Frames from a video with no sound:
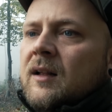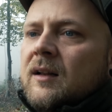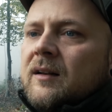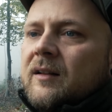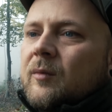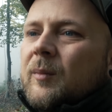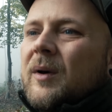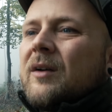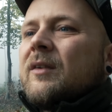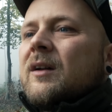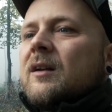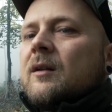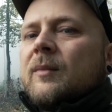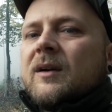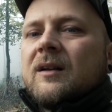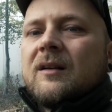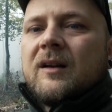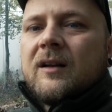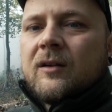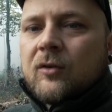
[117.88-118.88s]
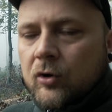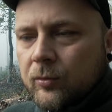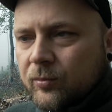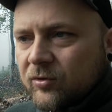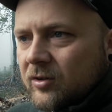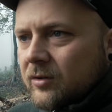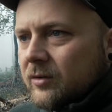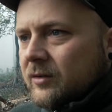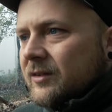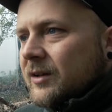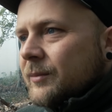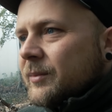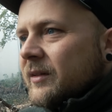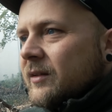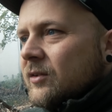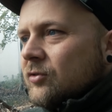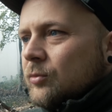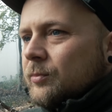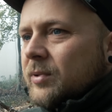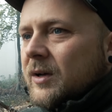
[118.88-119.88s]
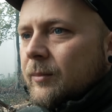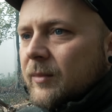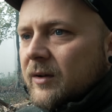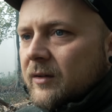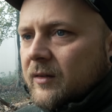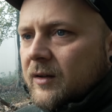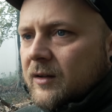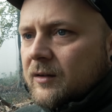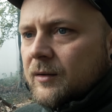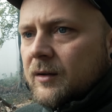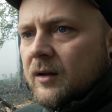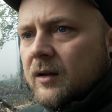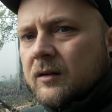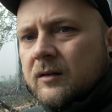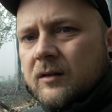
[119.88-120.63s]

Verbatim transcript: Das machen wir halt immer in kleinen Krüppchen und ich habe das ja schon ein paar Mal gesagt.